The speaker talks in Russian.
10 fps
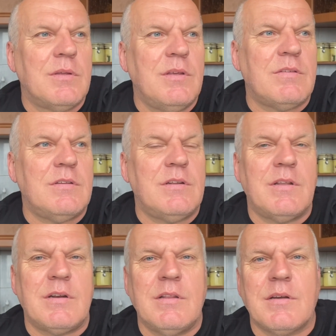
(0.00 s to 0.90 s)
ездили
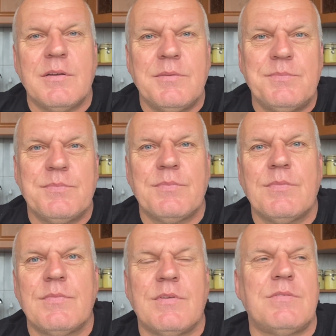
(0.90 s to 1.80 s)
на рынок
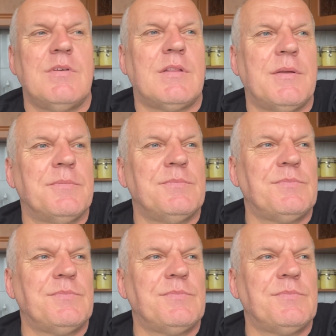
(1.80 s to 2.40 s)
со Светой.